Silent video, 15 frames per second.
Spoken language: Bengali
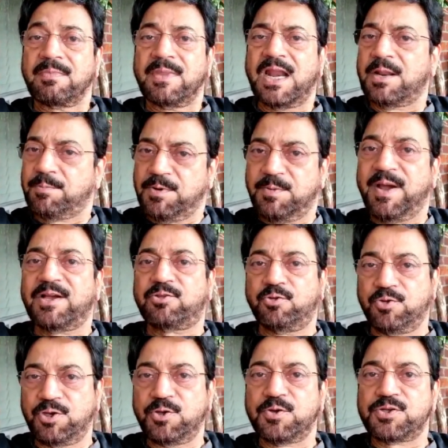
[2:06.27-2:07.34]
একটা বিভাগ
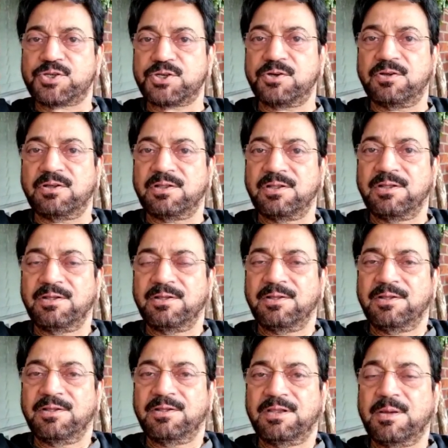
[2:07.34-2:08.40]
তৈরি হয়েছিল
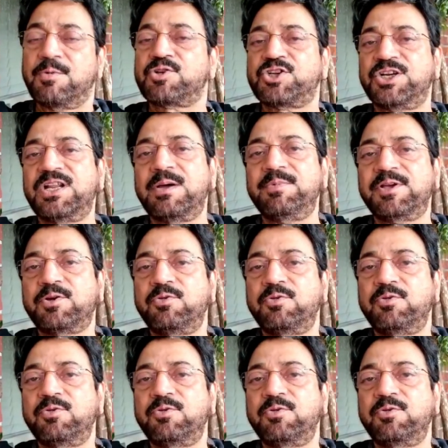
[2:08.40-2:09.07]
এবং সেটা আমরা